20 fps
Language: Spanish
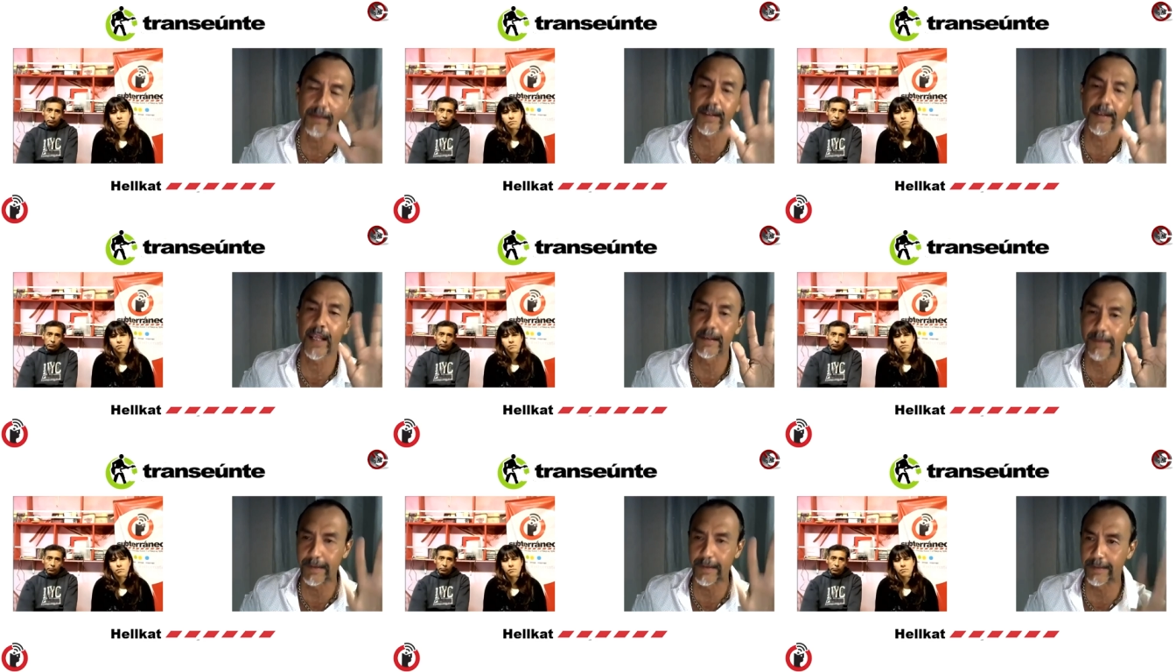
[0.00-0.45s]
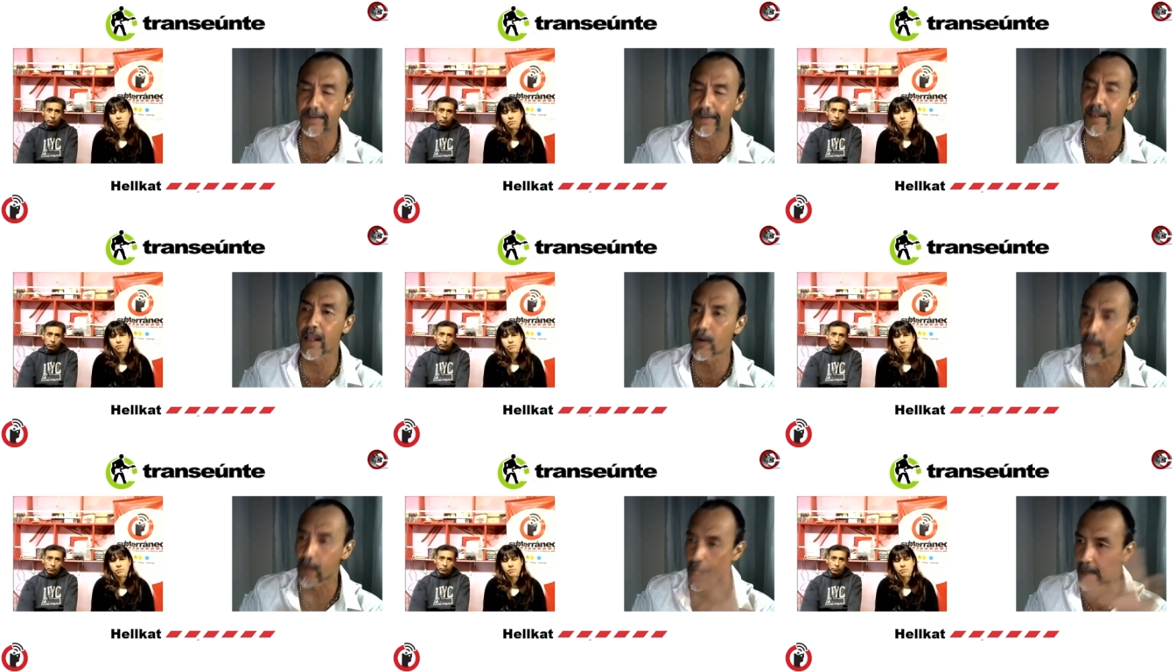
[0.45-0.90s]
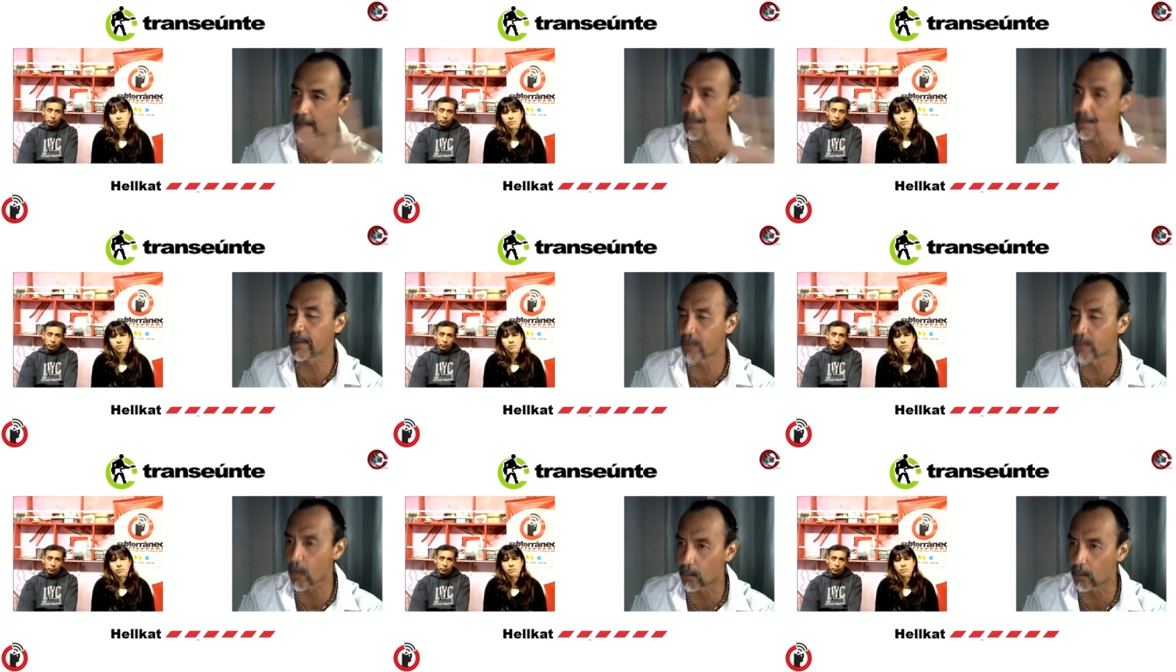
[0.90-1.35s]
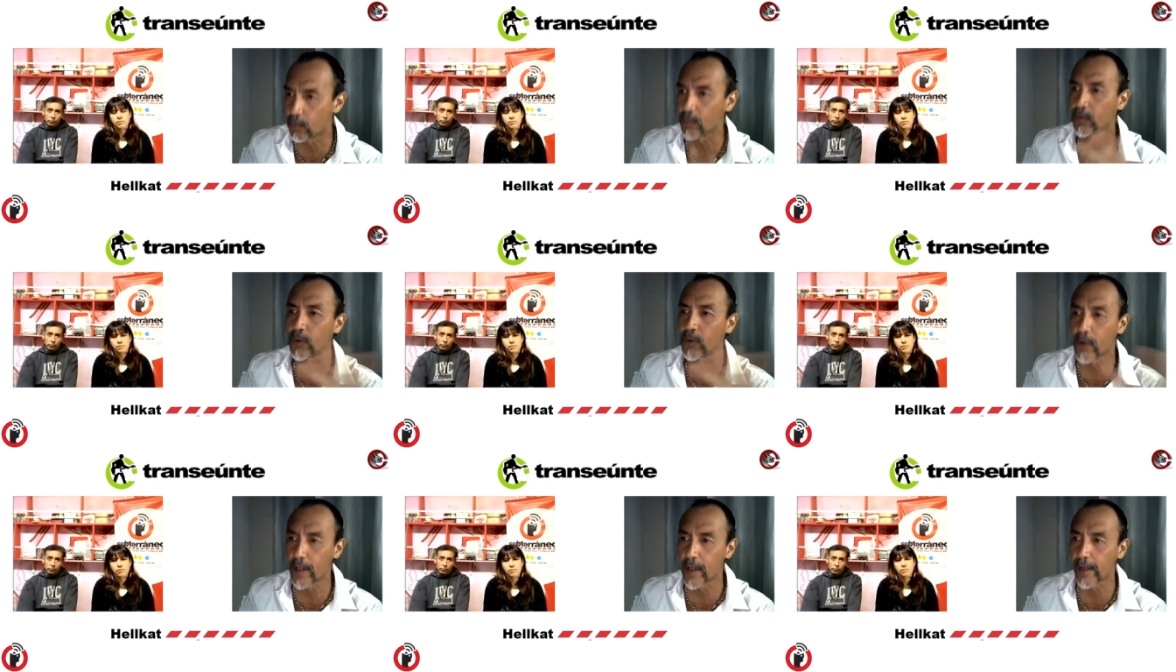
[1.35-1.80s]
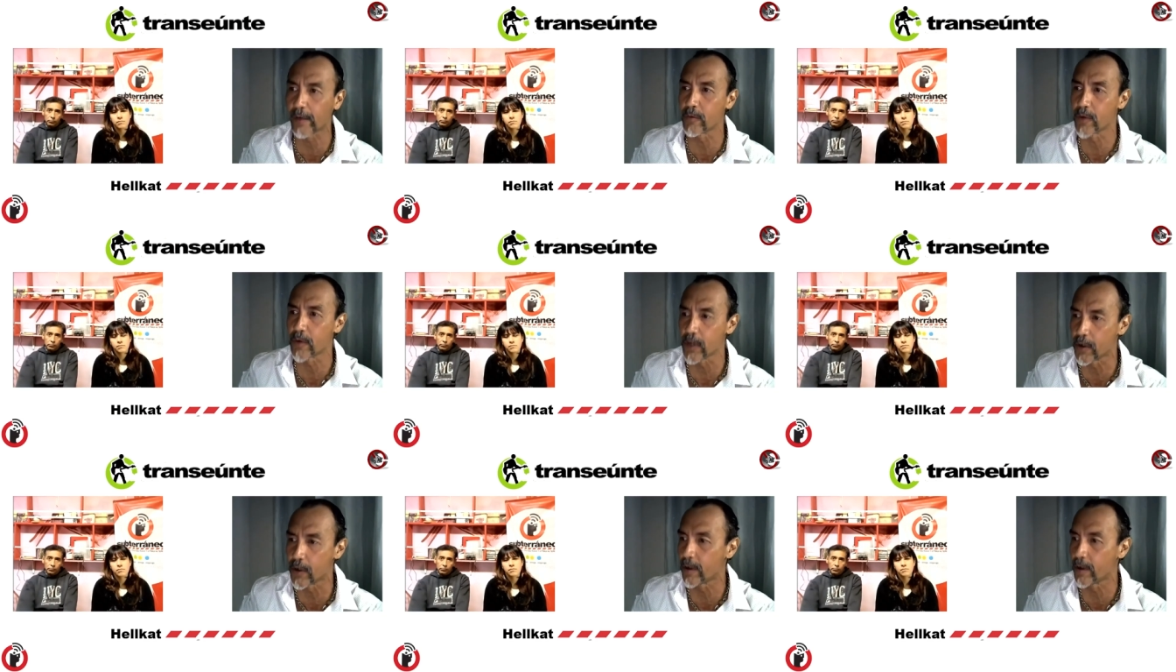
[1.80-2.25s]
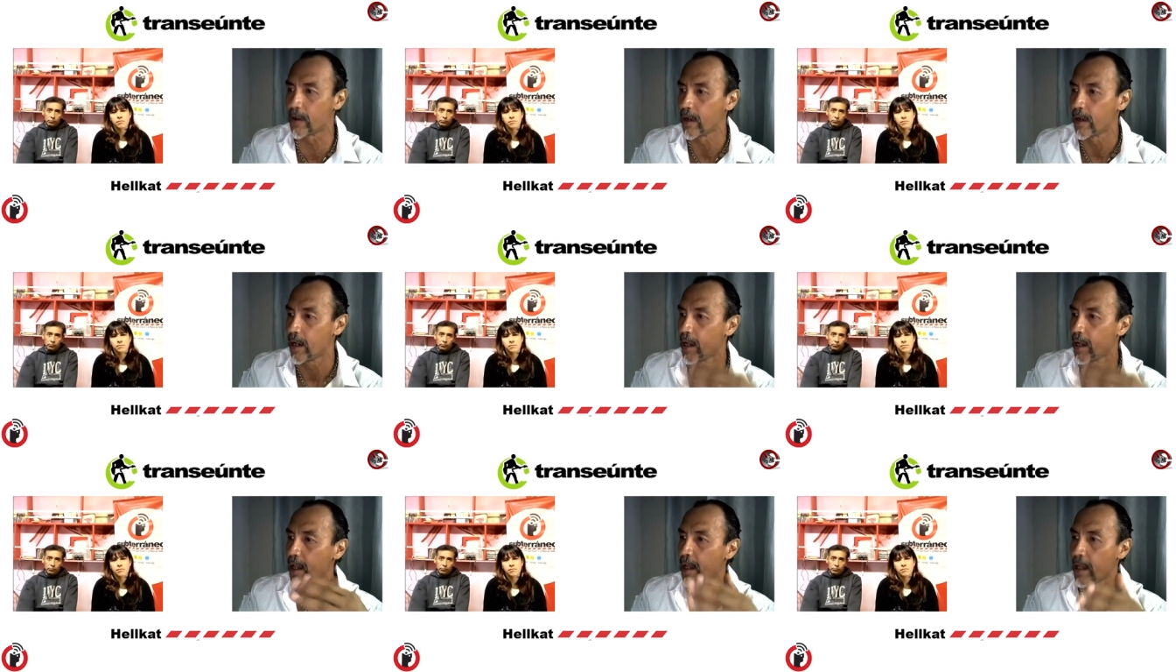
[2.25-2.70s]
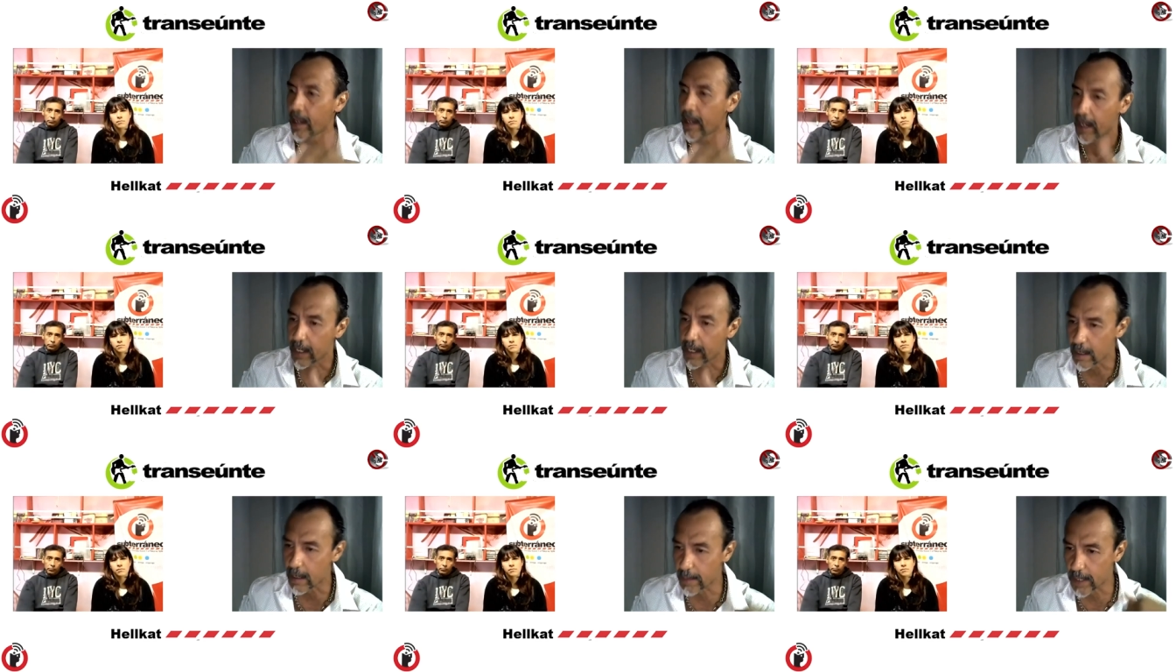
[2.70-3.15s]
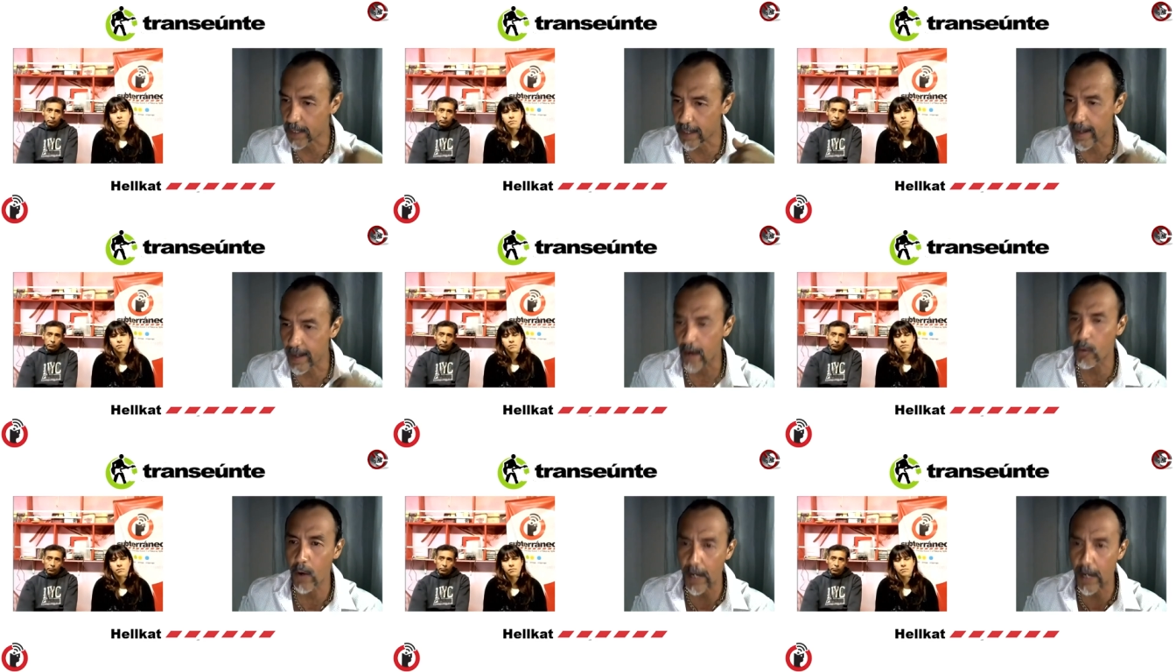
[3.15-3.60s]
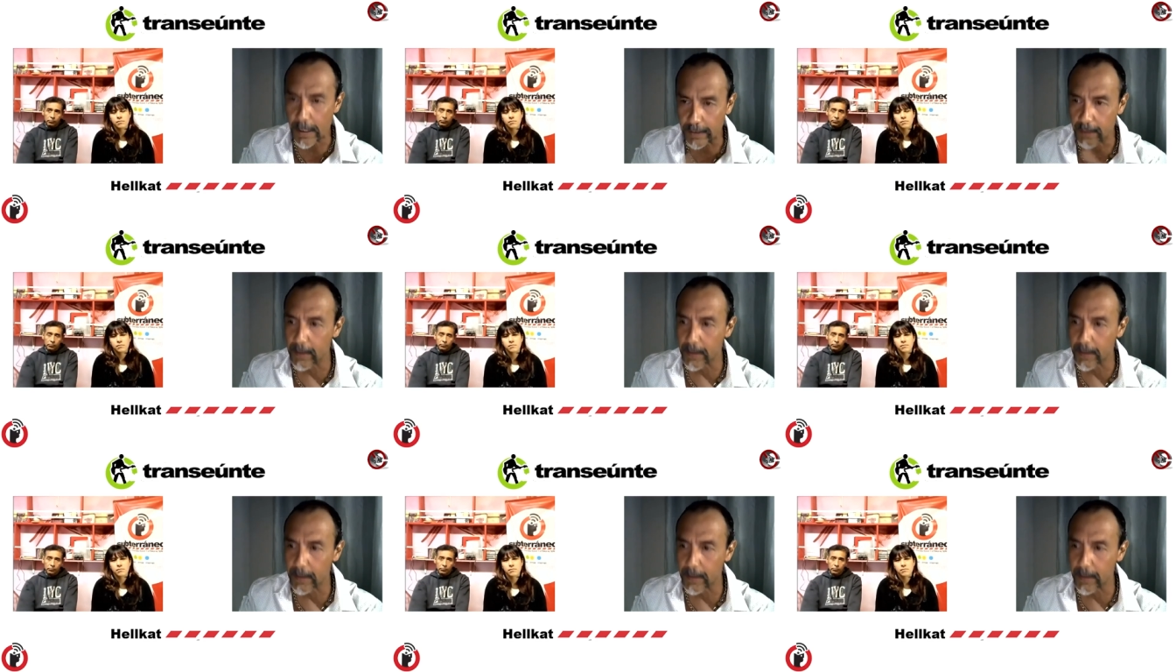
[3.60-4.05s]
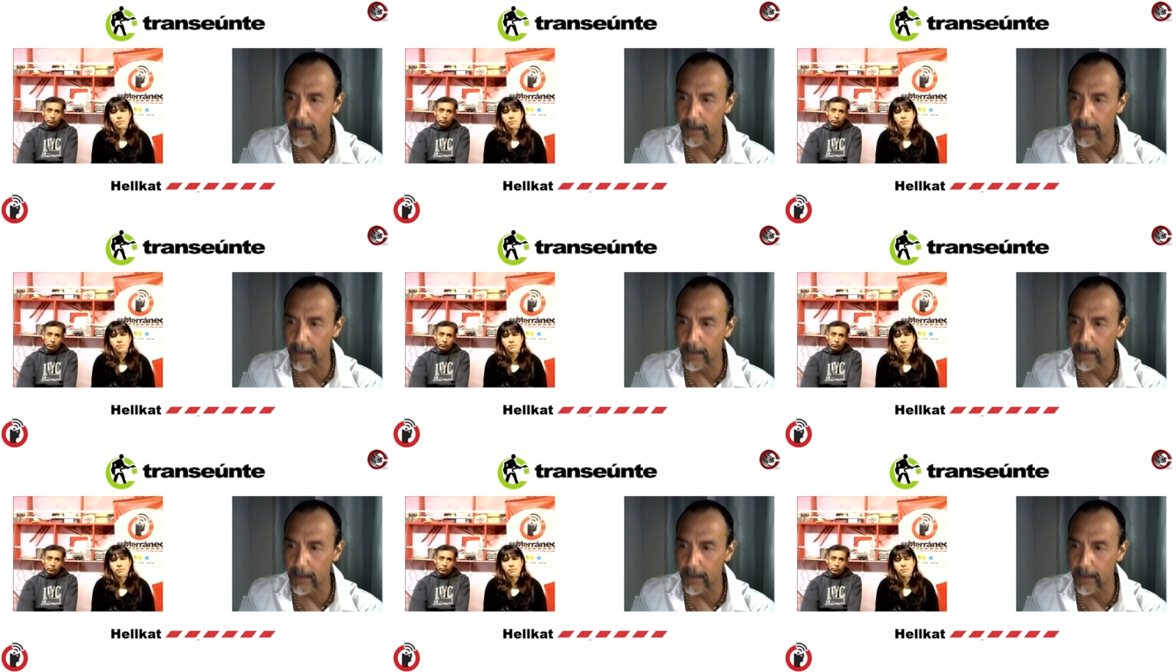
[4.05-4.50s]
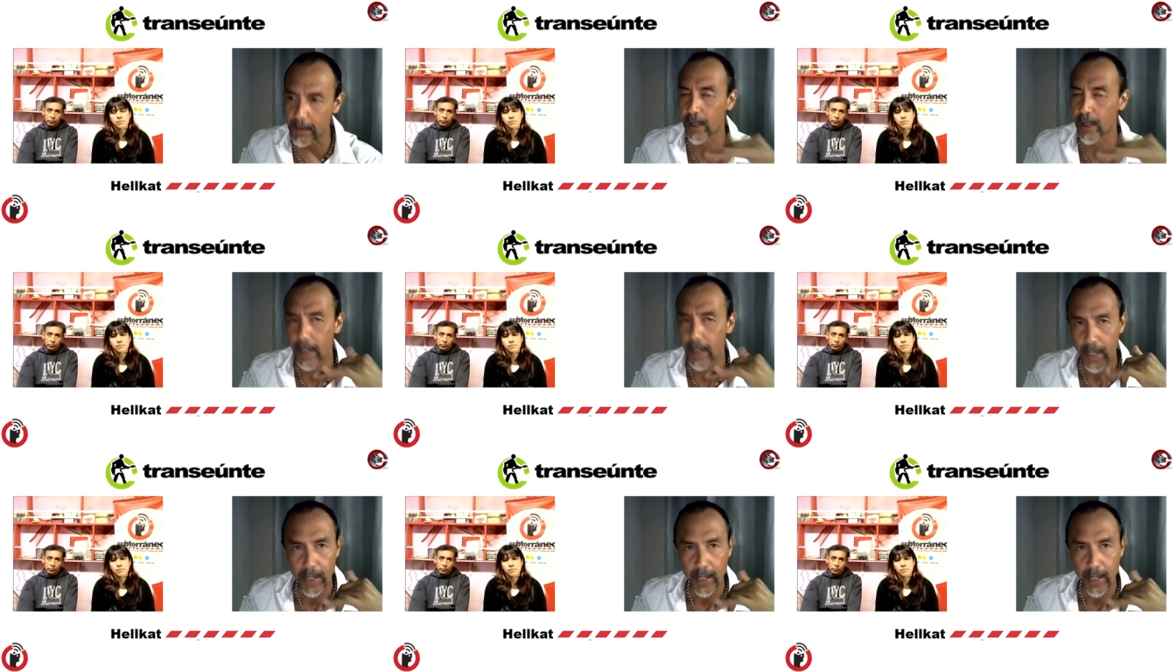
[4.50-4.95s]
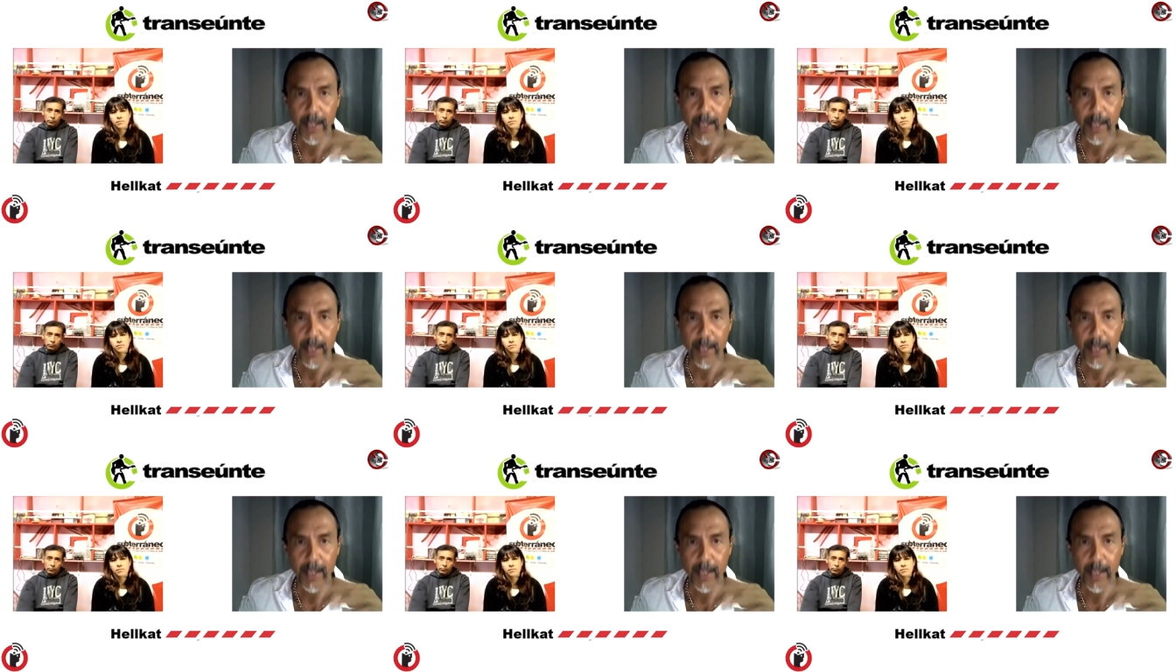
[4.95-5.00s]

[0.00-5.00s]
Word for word: asistieron al mismo punto de reunión en Avenida Juárez y 25 Sur,